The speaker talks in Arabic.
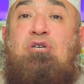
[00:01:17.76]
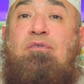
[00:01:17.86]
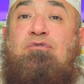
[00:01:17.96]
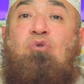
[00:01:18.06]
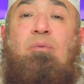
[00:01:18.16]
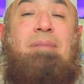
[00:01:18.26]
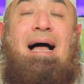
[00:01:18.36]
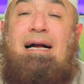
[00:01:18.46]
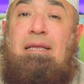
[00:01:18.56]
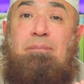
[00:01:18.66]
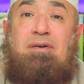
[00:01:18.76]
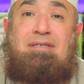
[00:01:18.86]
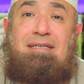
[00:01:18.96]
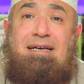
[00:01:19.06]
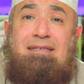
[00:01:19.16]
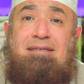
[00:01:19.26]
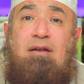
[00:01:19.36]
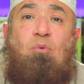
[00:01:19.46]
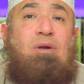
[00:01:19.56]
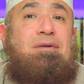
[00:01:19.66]
شفتوا بحاجات بسيطة
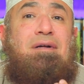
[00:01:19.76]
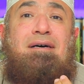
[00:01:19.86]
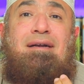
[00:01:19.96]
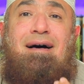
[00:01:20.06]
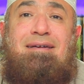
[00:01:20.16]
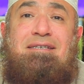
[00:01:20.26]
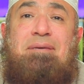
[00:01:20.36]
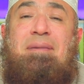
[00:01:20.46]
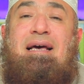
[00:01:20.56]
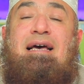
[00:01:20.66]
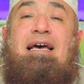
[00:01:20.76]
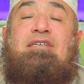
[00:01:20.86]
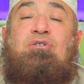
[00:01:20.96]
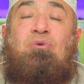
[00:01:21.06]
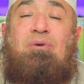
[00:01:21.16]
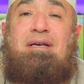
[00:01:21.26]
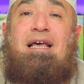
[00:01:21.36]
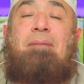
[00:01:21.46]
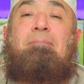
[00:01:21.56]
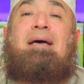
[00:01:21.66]
جدا والله العظيم
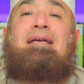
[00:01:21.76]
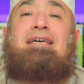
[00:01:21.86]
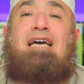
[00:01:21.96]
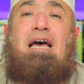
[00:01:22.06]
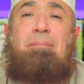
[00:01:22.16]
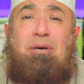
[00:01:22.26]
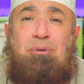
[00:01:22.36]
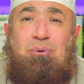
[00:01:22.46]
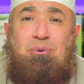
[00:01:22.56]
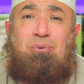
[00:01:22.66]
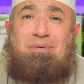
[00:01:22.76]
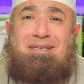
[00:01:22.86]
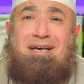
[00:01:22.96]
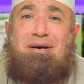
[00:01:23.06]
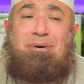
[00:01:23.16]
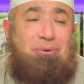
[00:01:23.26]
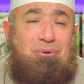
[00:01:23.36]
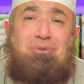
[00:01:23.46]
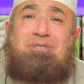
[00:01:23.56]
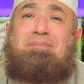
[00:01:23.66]
السنة مليئة بالكنوز
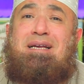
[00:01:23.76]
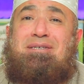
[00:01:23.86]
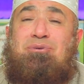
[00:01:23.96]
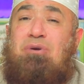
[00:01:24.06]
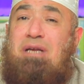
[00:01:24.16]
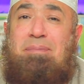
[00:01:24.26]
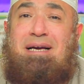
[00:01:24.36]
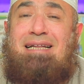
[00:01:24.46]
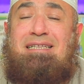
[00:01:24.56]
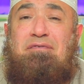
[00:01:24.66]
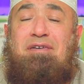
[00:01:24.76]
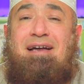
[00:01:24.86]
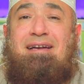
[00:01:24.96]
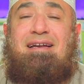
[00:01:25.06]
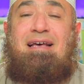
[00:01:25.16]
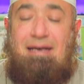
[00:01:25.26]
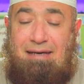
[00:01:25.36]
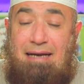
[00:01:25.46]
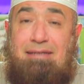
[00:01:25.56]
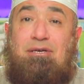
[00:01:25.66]
كنوز من السنة بجد فعلا
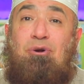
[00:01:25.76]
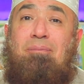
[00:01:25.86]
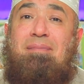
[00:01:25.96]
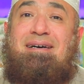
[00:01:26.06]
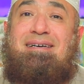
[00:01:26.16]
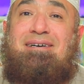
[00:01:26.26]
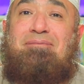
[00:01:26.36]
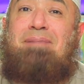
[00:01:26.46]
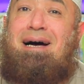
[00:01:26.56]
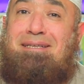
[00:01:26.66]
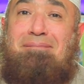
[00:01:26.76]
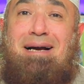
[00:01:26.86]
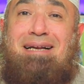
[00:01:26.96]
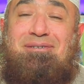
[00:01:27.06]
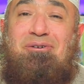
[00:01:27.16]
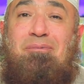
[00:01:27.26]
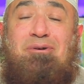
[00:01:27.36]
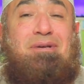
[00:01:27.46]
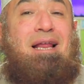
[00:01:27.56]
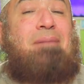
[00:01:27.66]
كلت لقمة بعد ما كلت لقمة
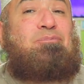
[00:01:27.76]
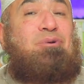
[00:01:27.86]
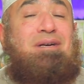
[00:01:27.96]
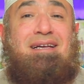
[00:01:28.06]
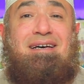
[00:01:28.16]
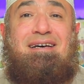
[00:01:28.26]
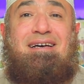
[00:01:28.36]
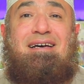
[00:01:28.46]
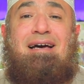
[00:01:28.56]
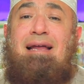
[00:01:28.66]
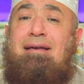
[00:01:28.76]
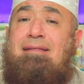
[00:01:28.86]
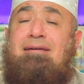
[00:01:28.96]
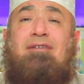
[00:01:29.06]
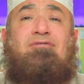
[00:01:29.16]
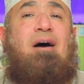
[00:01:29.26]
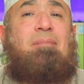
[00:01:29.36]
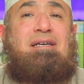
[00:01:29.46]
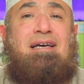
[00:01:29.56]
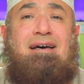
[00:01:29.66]
قلت الحمد لله الذي
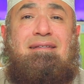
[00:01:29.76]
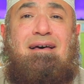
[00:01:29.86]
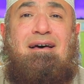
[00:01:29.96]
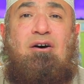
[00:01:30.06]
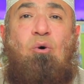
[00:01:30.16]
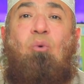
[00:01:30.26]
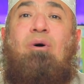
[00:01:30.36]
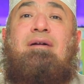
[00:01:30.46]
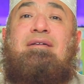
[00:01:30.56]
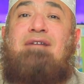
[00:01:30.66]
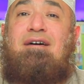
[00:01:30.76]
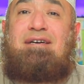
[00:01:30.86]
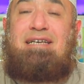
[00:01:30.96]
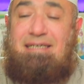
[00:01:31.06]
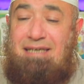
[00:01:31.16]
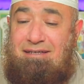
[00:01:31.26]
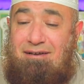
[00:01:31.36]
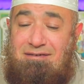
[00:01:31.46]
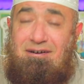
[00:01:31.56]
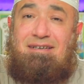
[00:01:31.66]
أطعمني هذا ورزقنيه يعني
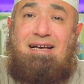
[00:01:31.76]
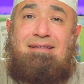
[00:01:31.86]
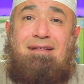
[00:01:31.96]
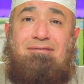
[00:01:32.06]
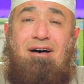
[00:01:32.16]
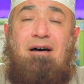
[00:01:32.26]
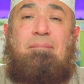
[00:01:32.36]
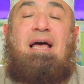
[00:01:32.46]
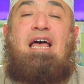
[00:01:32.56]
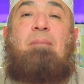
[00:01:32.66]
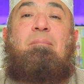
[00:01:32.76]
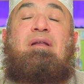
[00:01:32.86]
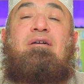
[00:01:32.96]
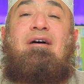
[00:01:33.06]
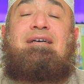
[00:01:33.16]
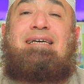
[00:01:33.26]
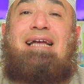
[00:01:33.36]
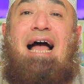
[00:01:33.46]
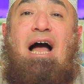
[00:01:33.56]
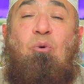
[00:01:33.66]
رزقني هذا الطعام من غير
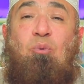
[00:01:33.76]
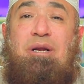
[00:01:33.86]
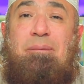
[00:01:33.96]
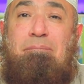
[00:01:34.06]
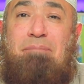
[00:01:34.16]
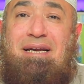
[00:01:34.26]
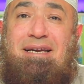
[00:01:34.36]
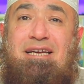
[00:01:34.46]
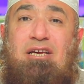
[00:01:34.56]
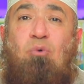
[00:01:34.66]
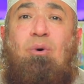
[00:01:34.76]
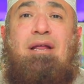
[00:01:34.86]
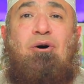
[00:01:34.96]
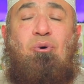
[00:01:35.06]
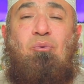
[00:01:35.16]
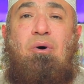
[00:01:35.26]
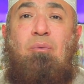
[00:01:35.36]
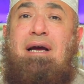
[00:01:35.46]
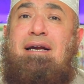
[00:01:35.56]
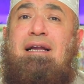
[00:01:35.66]
حول مني ولا قوة
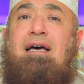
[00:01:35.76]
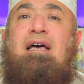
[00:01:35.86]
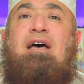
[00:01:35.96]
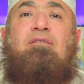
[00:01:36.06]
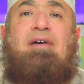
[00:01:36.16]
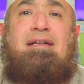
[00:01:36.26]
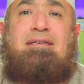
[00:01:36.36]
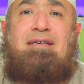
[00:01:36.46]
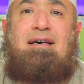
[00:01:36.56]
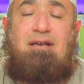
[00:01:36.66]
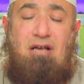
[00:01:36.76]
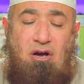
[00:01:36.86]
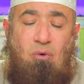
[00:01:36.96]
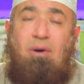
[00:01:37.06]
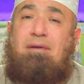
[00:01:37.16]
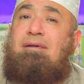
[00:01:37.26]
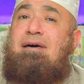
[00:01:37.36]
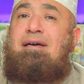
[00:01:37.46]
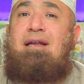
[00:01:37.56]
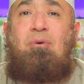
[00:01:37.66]
وإلا فالإنسان
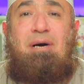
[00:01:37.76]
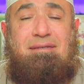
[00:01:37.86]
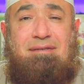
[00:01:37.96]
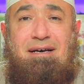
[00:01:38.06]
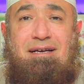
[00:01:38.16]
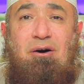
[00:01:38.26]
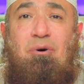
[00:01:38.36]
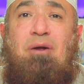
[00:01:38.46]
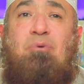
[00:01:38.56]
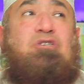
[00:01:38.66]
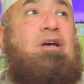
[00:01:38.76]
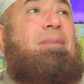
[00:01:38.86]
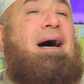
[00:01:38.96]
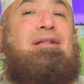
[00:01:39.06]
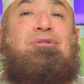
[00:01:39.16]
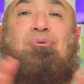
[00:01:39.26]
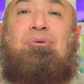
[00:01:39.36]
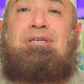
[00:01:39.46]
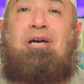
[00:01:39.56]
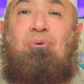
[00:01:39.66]
والله لو احتال ولو جمع
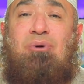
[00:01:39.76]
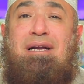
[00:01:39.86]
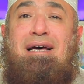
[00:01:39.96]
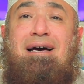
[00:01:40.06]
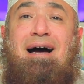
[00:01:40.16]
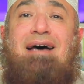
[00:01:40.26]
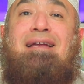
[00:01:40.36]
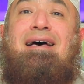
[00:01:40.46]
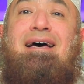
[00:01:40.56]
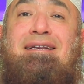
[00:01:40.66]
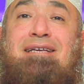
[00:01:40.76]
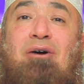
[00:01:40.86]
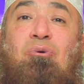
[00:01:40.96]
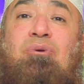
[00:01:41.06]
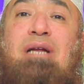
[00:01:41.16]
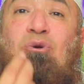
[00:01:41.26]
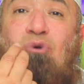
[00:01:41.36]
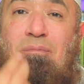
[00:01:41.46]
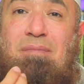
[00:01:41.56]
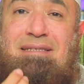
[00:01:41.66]
الدنيا كلها على أن يأكل
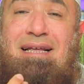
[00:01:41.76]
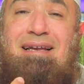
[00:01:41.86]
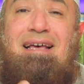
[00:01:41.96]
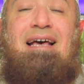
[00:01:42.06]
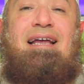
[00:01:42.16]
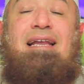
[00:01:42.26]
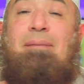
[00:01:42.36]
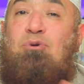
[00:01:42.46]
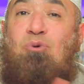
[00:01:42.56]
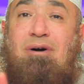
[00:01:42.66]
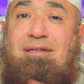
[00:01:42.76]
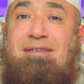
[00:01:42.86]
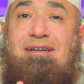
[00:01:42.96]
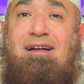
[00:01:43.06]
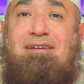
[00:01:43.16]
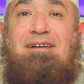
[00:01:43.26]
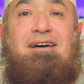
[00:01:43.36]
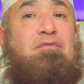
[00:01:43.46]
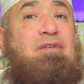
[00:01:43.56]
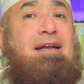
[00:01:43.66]
لقمة لم يقدرها
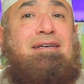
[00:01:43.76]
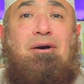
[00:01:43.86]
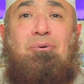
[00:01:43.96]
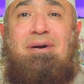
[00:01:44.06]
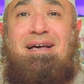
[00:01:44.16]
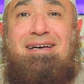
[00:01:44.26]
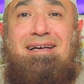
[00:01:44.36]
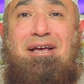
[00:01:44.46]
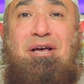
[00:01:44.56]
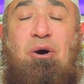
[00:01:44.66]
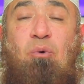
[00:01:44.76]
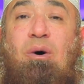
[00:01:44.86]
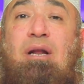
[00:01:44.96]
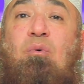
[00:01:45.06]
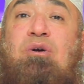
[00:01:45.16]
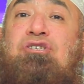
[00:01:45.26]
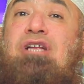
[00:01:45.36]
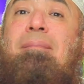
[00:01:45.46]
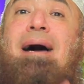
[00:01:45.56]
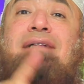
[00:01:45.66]
الله فلن يأكلها ولو
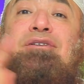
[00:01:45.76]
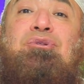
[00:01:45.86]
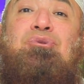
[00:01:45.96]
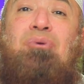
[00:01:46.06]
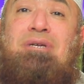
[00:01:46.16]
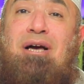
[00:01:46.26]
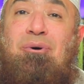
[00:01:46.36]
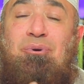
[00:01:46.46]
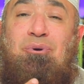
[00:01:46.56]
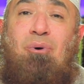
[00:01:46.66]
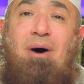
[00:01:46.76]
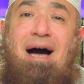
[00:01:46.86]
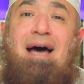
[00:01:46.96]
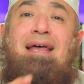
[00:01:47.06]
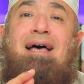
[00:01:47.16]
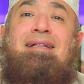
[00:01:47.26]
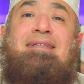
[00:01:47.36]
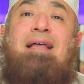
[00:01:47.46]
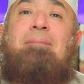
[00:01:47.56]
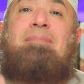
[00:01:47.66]
اجتمعت الدنيا كلها على
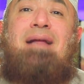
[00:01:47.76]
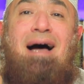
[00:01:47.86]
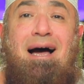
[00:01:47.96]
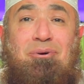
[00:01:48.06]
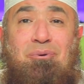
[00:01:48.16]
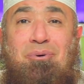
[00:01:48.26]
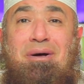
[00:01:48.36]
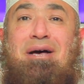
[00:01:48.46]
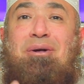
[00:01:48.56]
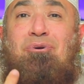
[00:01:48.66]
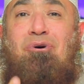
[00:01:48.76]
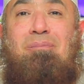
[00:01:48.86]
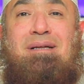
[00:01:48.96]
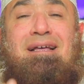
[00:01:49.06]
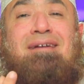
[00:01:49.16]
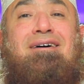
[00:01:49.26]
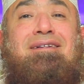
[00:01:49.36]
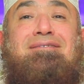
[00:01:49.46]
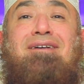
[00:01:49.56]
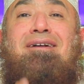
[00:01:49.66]
أن تمنع عنه لقمة
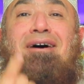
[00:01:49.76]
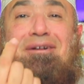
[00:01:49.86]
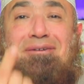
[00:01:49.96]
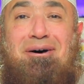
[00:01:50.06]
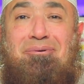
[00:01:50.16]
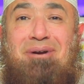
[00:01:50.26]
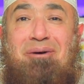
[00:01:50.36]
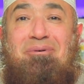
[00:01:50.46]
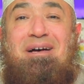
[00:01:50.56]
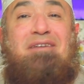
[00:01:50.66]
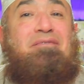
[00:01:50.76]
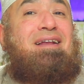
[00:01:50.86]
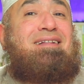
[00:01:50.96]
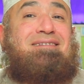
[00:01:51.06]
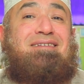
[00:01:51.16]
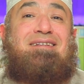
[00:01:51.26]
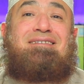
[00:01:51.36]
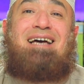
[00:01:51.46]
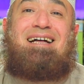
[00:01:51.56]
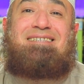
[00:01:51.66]
قدرها الله له فلن
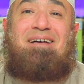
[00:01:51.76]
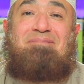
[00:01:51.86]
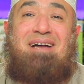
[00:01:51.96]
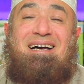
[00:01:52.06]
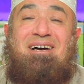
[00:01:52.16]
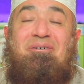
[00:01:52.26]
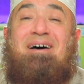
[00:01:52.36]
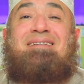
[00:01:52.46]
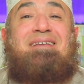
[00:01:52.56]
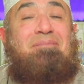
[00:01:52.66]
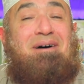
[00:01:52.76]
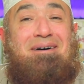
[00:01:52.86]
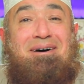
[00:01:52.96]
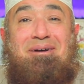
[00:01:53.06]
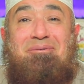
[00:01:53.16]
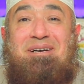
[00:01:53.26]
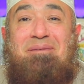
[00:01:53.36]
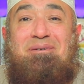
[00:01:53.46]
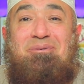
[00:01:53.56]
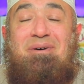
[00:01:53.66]
تستطيع أن تمنع وهذا ما قاله
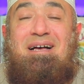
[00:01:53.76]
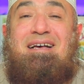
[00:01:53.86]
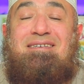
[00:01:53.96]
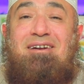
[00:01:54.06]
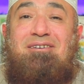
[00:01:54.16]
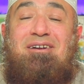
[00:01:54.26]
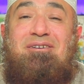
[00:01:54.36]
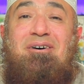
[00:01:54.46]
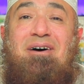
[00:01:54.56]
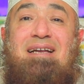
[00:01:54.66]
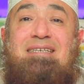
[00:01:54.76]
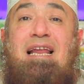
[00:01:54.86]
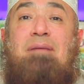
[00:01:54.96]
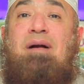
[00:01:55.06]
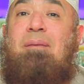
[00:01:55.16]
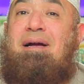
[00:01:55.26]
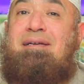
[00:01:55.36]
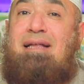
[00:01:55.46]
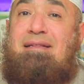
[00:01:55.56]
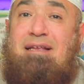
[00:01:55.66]
النبي صلى الله عليه وسلم كما
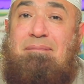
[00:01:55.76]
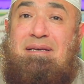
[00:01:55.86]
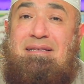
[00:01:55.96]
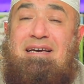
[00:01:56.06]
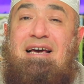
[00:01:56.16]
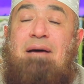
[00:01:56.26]
عند الترمذي